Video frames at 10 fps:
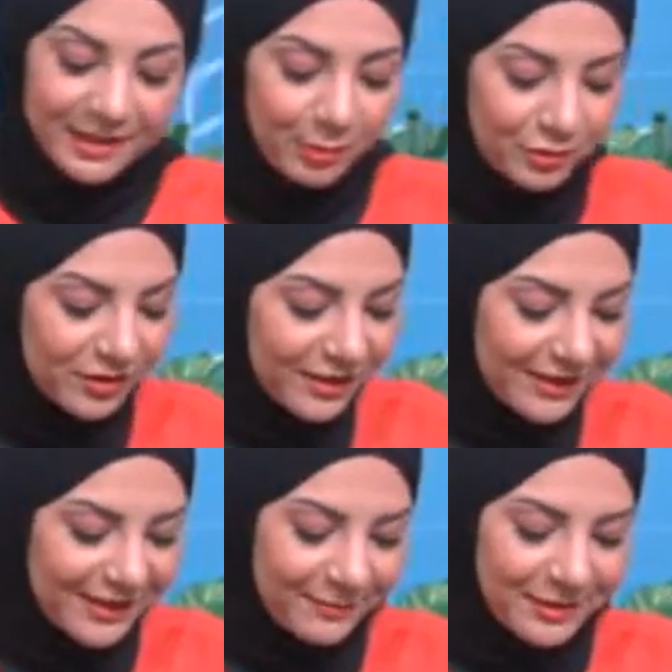البطيخ
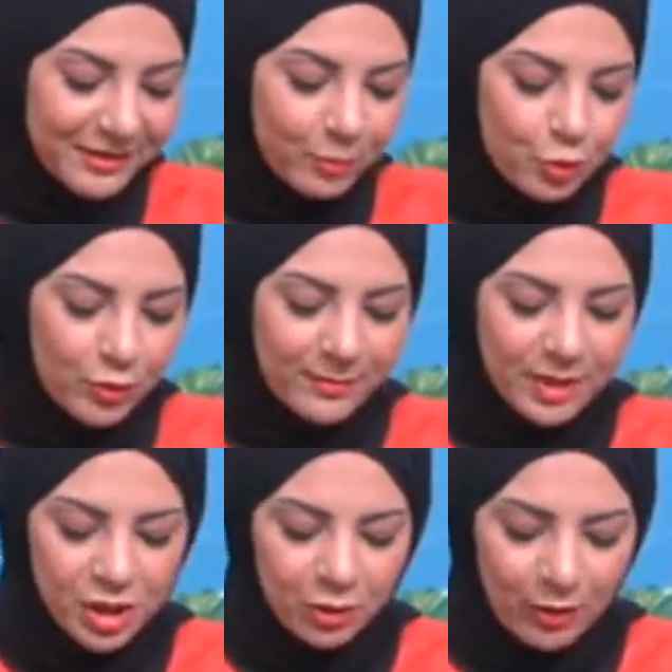الجميل ده بصوا يا جماعه
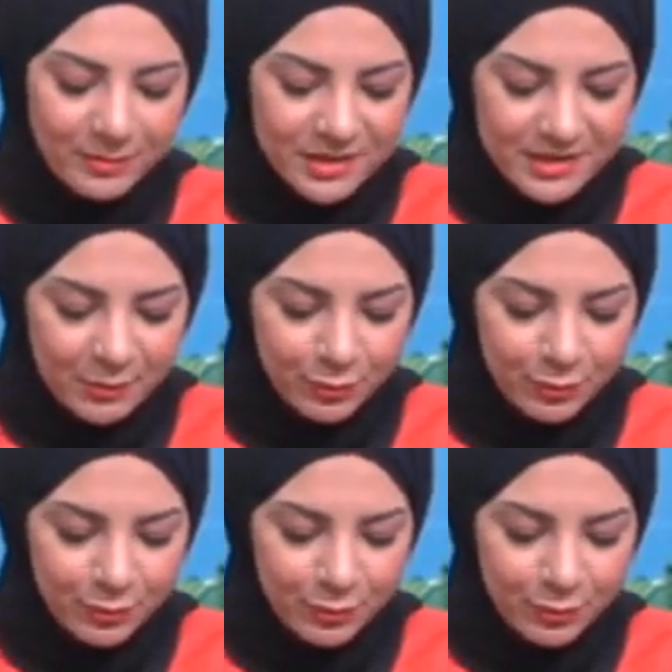شكله عامل ازاي